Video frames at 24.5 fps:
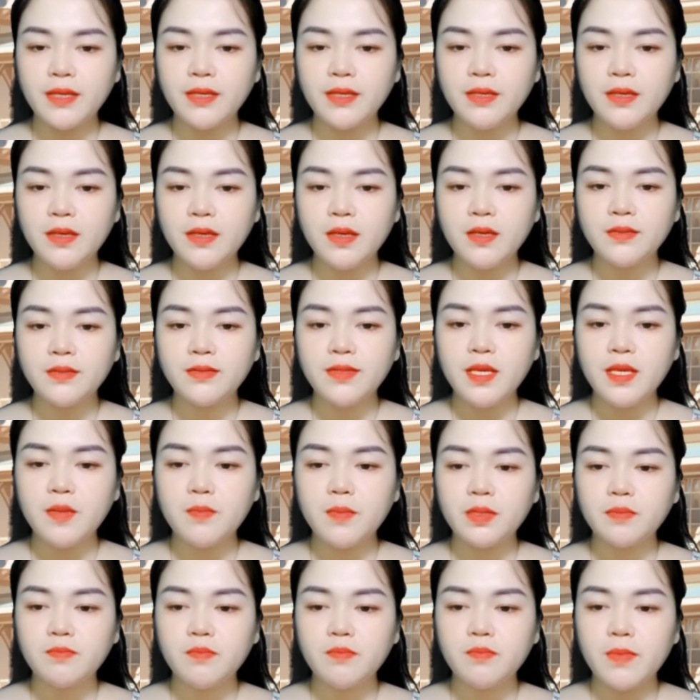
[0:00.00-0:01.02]
Nhạc Đình đeo
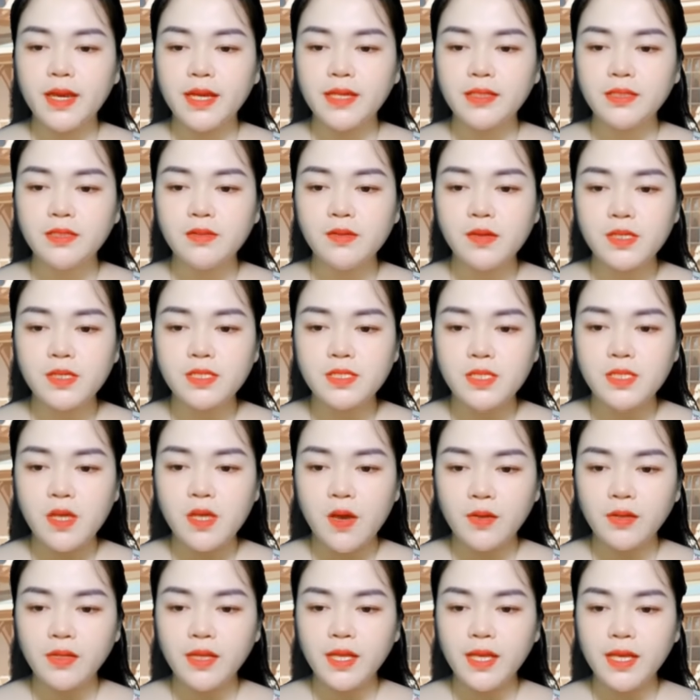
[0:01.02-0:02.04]
tạp dề và lấy
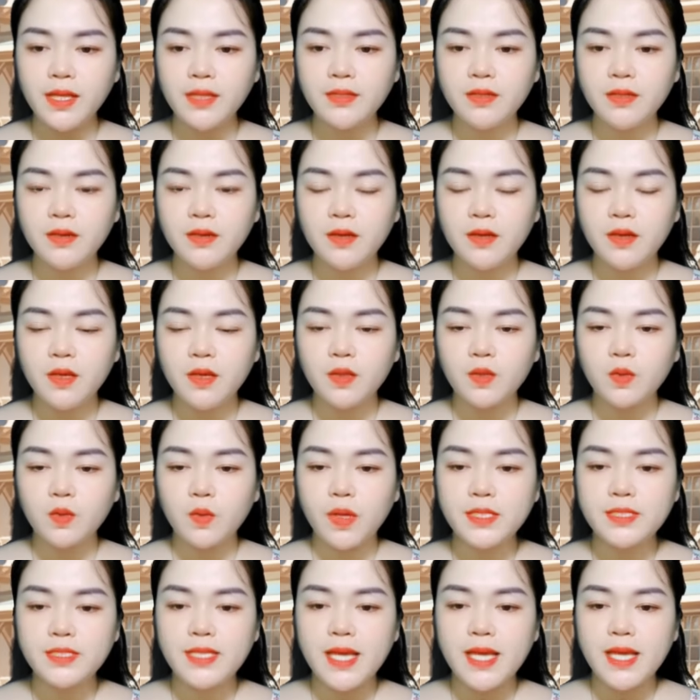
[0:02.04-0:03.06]
khăn ra lau bàn.
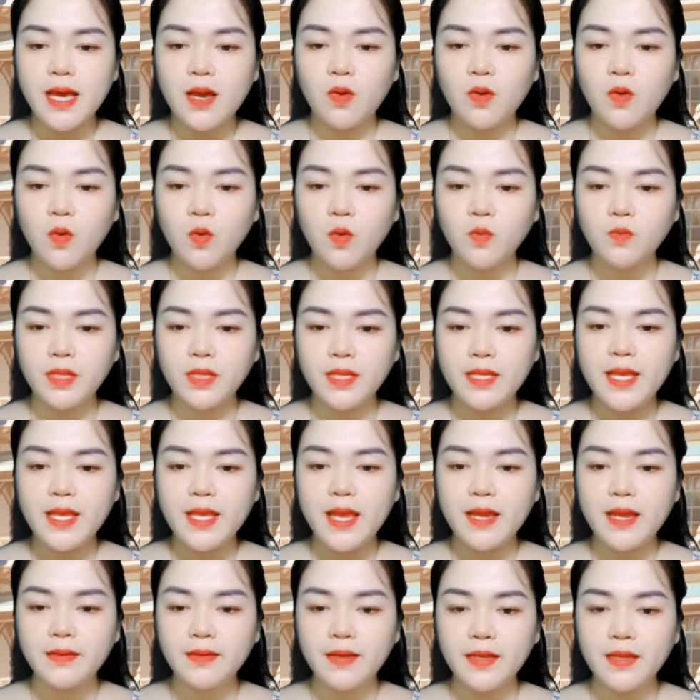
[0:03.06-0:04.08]
Anh nhìn cô,
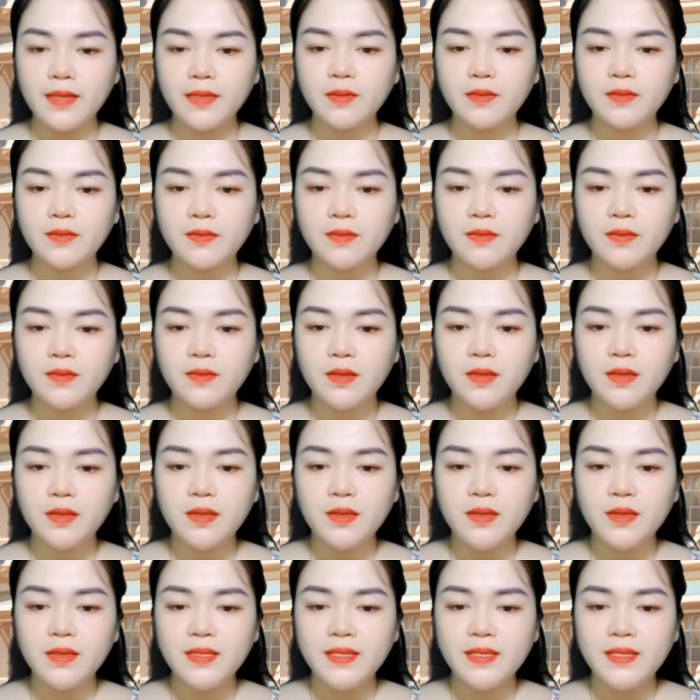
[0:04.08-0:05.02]
bất lực lên tiếng.